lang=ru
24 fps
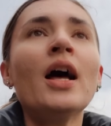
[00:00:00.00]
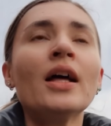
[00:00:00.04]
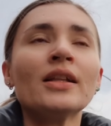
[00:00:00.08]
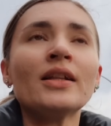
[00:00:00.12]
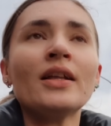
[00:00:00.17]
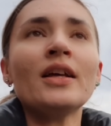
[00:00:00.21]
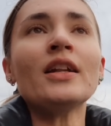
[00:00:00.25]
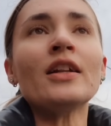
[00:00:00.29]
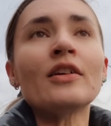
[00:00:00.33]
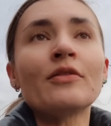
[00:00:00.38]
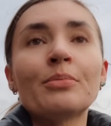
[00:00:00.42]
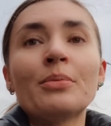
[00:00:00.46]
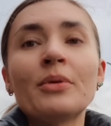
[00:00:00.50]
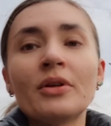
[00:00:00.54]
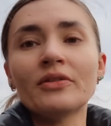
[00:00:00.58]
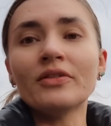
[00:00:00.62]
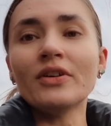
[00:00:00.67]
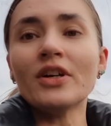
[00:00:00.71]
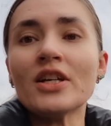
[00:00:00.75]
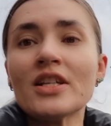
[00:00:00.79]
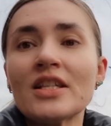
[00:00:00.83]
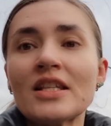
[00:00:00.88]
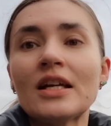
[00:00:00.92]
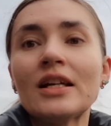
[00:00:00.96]
Наверное,
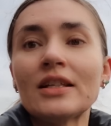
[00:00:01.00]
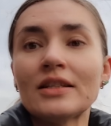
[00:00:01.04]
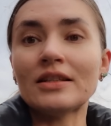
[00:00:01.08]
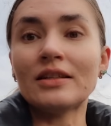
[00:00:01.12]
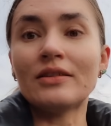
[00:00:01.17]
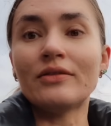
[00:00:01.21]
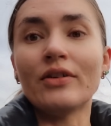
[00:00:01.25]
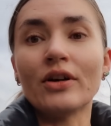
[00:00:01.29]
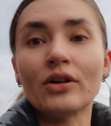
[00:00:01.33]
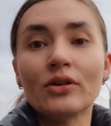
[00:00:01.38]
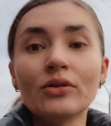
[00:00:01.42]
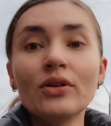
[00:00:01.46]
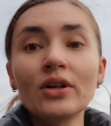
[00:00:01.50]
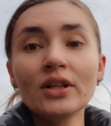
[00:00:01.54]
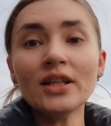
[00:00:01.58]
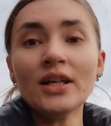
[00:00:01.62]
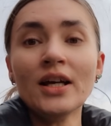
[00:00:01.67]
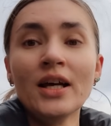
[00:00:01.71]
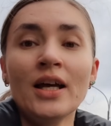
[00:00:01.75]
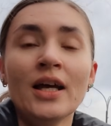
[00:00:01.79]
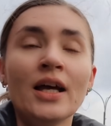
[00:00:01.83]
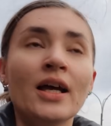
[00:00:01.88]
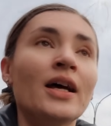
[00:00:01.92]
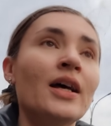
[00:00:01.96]
впервые за эти два года
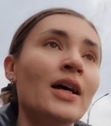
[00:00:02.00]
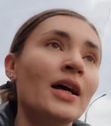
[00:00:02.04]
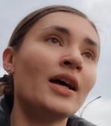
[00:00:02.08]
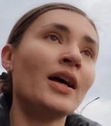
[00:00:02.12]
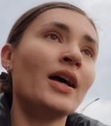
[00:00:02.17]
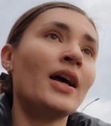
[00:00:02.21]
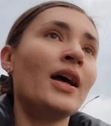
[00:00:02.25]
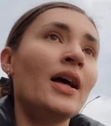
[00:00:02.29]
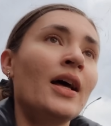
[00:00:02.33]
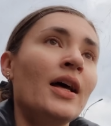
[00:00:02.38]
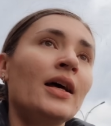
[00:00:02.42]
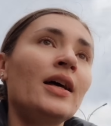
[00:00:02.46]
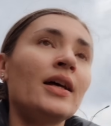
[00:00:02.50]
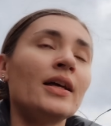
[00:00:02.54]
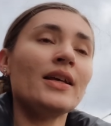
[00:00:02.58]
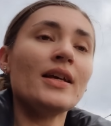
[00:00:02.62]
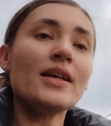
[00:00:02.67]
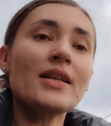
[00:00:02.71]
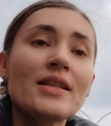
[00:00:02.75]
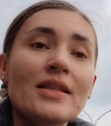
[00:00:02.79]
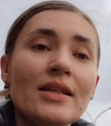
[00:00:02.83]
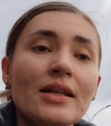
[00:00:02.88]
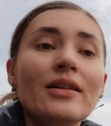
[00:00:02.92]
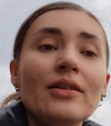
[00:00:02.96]

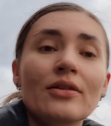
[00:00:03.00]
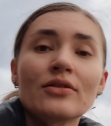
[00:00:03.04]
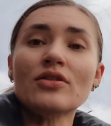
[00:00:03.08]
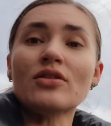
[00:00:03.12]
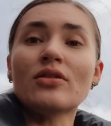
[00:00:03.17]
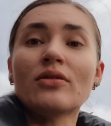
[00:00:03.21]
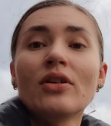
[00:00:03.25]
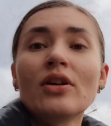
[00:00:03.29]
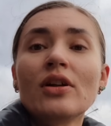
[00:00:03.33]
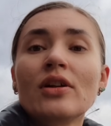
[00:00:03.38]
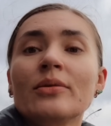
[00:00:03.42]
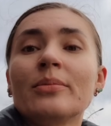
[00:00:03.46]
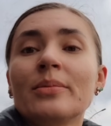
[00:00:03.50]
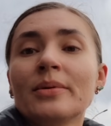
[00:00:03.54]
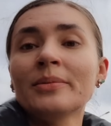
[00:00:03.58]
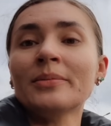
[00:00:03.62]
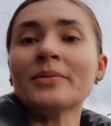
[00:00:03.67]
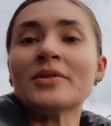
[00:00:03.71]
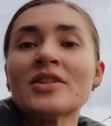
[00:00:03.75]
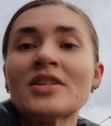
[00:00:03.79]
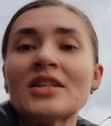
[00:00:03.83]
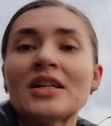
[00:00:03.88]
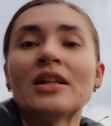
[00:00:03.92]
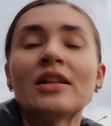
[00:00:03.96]
я сделаю свой
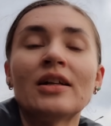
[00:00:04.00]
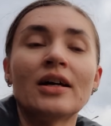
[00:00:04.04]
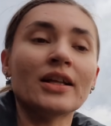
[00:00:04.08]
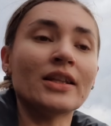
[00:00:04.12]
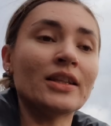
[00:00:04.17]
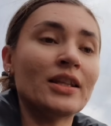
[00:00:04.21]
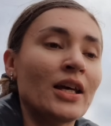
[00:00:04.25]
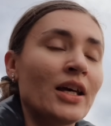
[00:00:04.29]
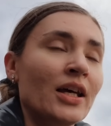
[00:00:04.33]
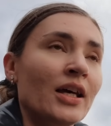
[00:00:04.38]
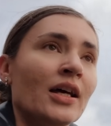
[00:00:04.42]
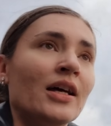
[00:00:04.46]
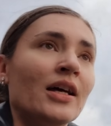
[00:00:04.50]
любимый салат.